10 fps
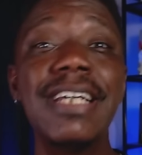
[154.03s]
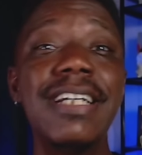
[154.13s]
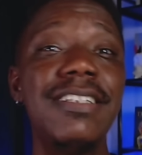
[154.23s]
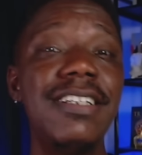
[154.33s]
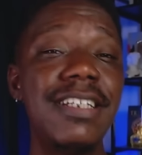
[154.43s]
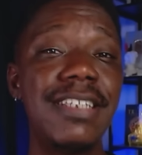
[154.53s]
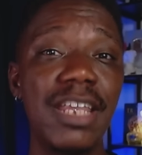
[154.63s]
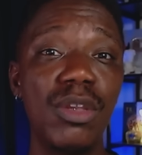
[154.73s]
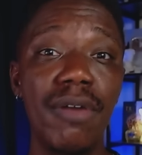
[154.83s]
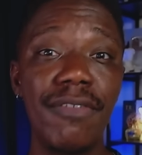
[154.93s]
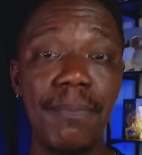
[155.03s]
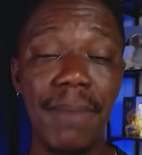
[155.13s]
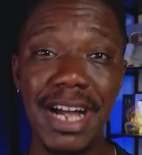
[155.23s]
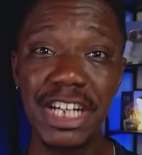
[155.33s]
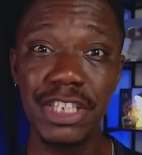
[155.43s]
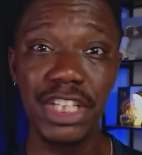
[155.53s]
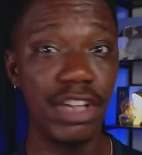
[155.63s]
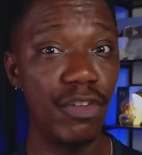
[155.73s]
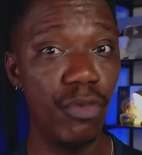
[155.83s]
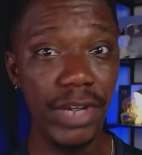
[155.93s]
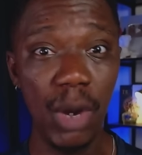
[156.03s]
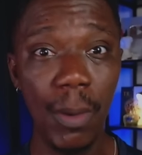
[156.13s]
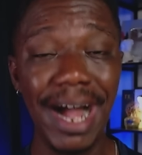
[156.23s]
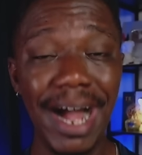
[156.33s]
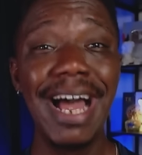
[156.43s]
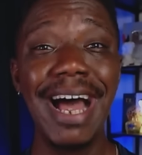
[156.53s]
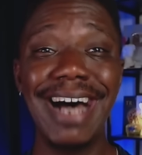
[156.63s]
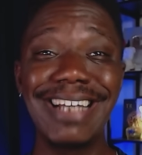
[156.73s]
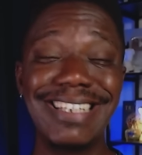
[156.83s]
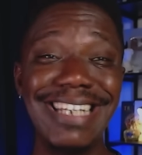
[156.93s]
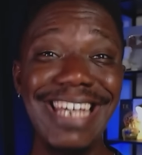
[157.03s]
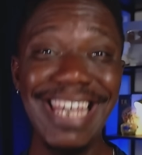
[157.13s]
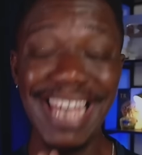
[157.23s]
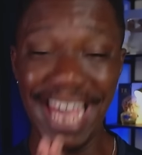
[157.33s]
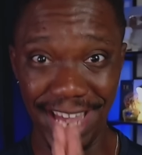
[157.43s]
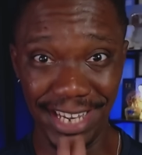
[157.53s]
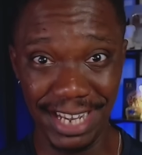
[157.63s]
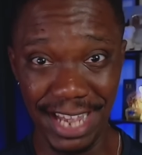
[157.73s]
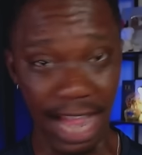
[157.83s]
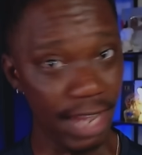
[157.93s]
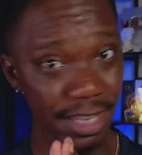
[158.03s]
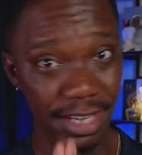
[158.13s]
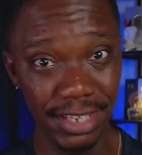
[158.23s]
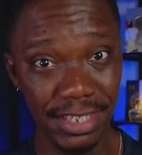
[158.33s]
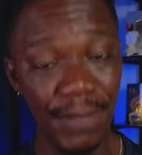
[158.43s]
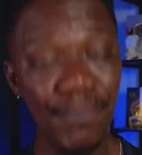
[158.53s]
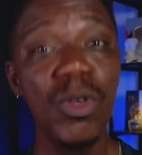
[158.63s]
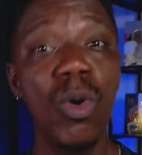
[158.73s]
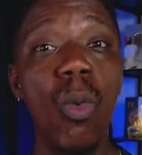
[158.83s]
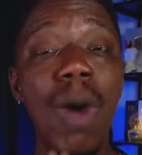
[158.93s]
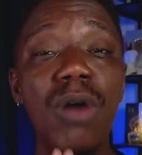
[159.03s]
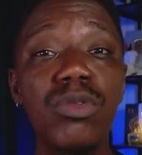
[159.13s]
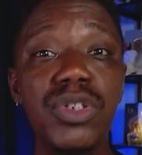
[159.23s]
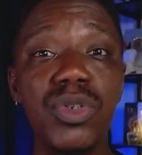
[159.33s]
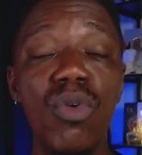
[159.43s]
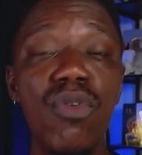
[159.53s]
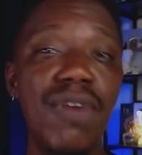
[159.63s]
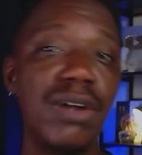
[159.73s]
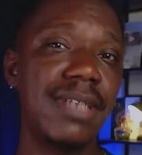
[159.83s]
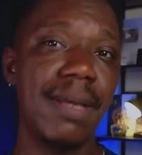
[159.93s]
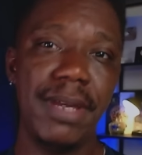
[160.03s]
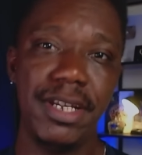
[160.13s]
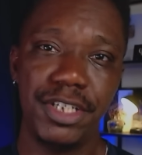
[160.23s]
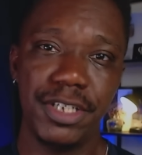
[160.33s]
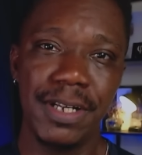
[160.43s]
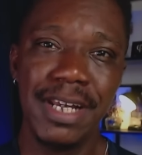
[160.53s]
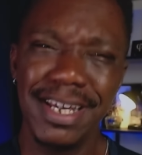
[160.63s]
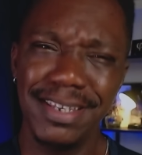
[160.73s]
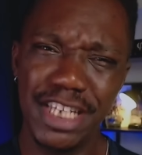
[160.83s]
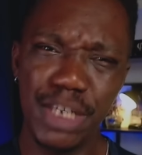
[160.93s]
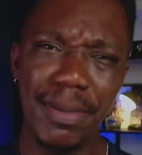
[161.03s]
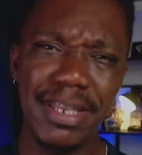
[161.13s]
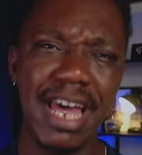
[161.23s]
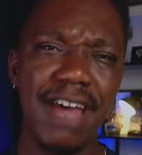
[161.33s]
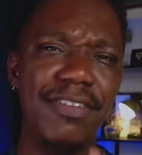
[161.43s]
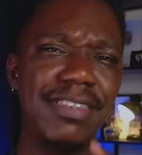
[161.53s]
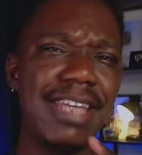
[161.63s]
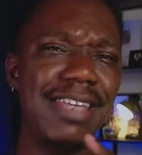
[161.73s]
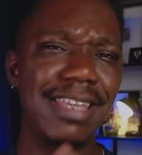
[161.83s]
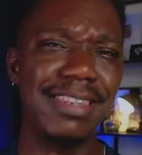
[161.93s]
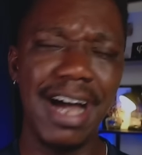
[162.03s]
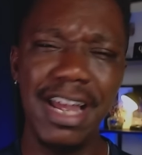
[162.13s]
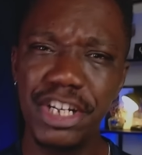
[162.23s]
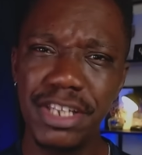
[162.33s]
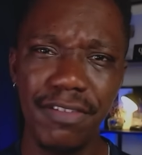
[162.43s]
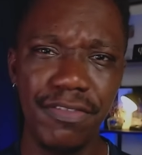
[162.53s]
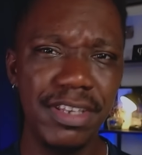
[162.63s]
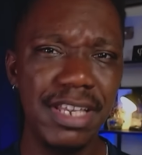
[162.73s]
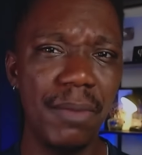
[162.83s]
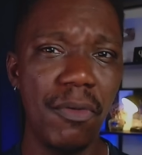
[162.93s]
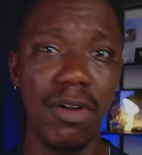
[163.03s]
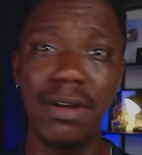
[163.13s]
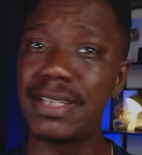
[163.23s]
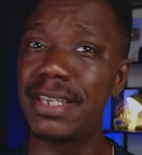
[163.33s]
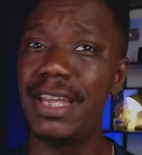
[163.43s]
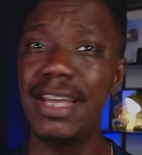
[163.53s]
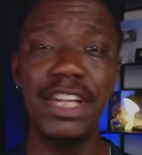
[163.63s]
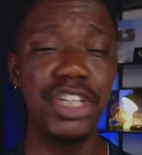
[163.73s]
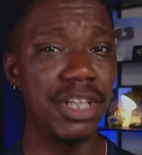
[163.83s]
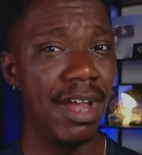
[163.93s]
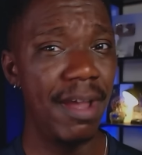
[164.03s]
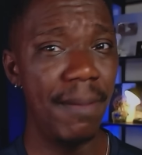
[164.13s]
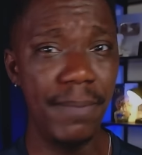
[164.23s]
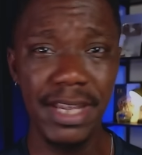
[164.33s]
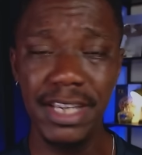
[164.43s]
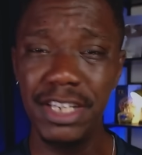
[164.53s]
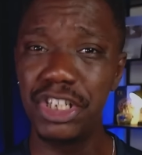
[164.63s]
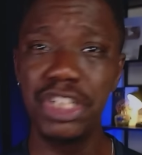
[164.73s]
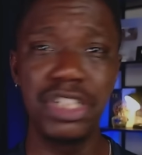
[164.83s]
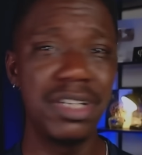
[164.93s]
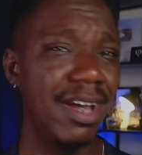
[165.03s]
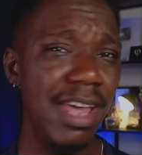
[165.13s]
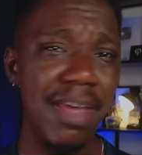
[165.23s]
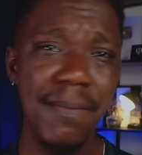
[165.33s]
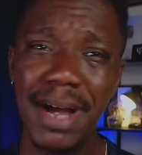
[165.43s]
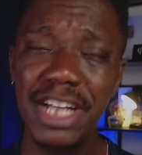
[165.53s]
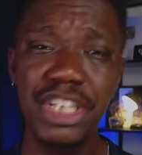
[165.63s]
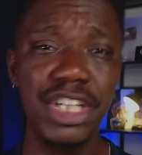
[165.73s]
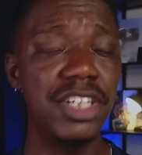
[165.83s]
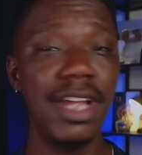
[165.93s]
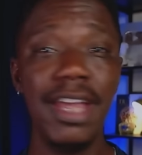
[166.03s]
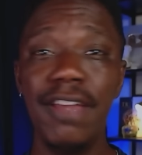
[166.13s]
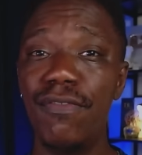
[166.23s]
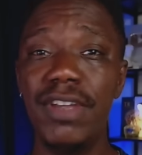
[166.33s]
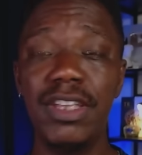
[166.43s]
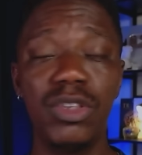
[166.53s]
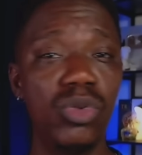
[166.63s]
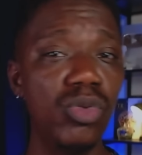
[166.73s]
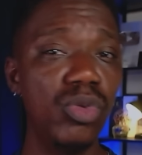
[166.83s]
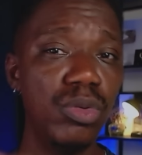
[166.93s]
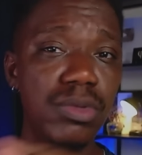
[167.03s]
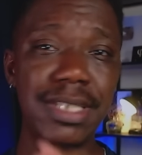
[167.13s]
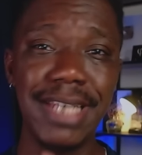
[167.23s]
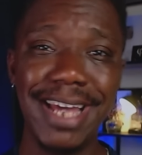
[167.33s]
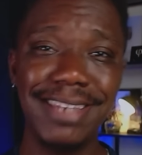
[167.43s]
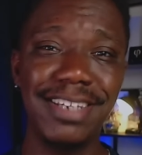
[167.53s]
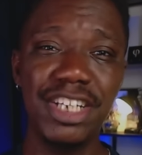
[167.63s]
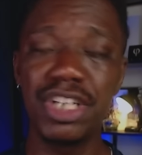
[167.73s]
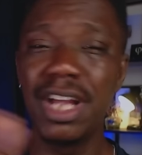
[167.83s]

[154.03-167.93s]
de 19 páginas que foi ao ar assim que ela, a querida, o acusou falsamente. Nesse PDF tem detalhes da vida amorosa deles, prints, imagens, enfim, tudo com setas,